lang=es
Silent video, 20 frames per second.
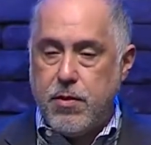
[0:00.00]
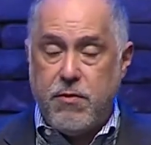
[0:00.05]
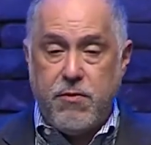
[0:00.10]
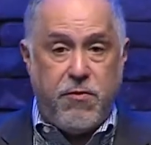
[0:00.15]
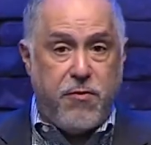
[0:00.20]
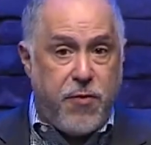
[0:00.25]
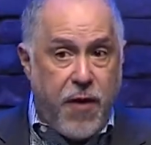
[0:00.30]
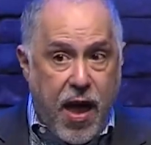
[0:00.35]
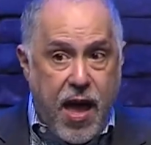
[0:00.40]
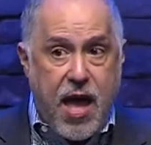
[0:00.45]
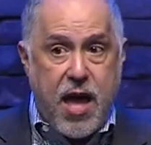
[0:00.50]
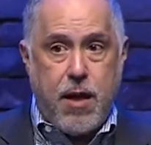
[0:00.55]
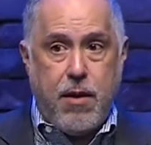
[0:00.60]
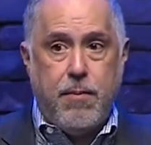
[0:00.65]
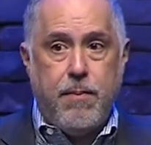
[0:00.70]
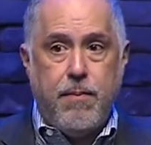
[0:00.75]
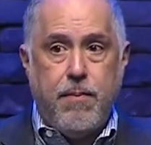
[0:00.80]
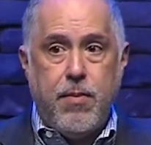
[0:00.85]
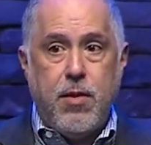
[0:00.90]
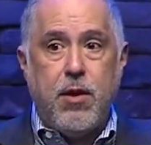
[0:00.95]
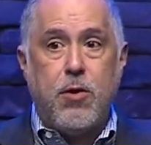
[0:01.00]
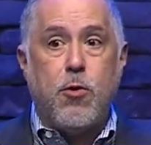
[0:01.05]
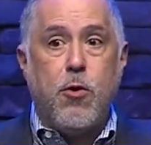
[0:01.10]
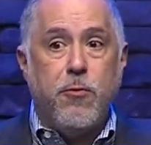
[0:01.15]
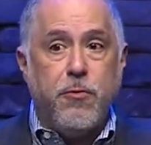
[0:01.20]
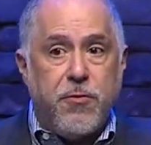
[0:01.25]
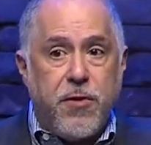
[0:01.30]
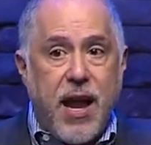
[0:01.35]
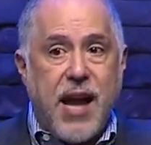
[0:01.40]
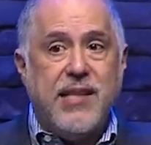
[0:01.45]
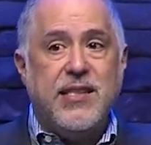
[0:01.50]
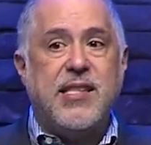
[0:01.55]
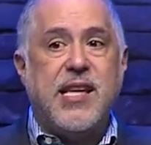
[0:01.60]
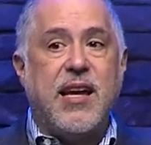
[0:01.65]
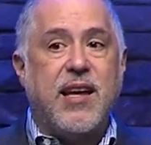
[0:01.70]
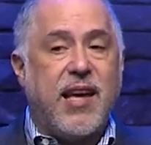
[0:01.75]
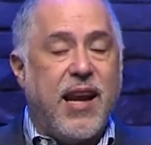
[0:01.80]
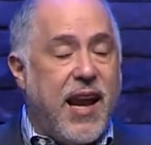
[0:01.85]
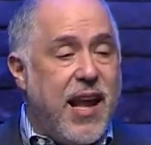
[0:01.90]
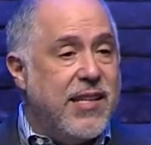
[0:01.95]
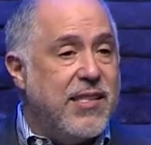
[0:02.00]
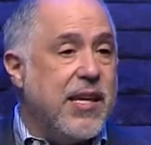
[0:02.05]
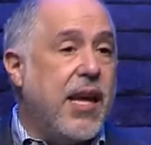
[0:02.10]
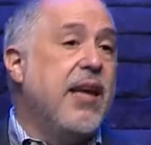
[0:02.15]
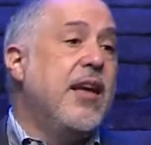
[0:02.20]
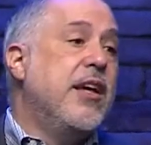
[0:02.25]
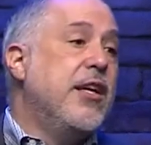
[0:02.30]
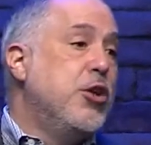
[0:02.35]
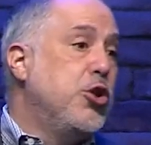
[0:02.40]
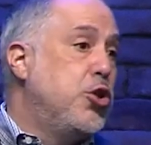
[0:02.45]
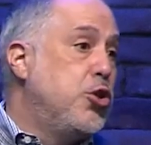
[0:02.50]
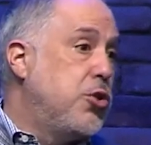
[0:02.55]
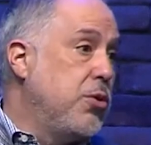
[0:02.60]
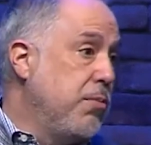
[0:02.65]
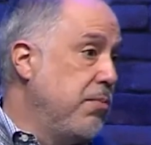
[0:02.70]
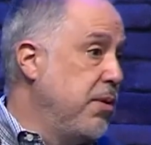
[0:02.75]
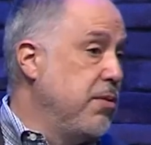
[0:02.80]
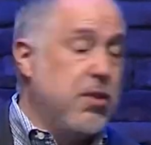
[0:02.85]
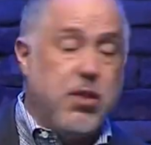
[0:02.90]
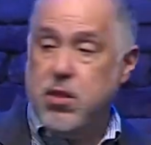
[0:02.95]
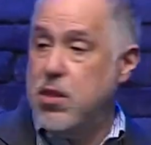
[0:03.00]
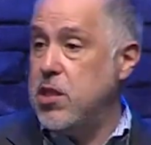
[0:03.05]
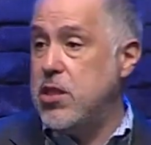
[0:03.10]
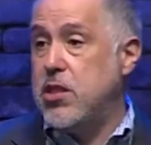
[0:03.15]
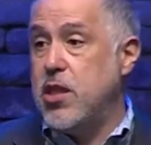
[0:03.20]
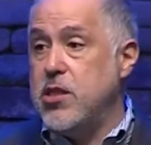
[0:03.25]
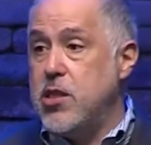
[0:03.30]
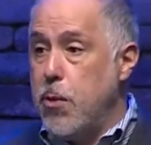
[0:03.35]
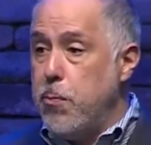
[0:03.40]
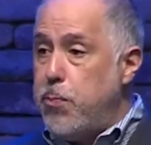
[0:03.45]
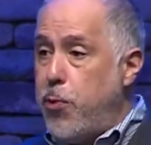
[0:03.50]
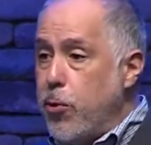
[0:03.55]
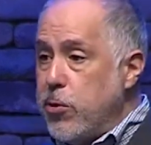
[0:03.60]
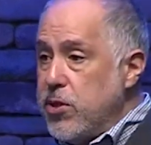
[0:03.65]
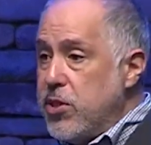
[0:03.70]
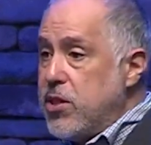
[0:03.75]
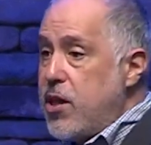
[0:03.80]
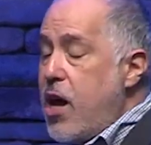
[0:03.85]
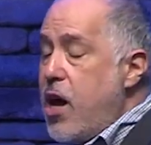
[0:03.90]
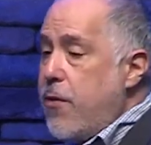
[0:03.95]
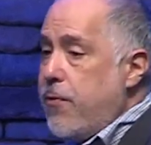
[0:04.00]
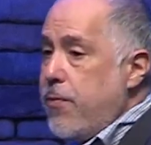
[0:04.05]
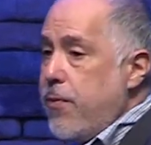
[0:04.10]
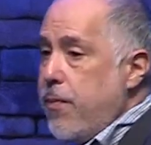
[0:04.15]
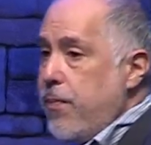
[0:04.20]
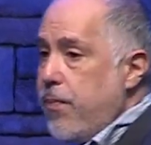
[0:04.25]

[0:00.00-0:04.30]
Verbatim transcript: Fe, confianza, creencia. This, is important stuff.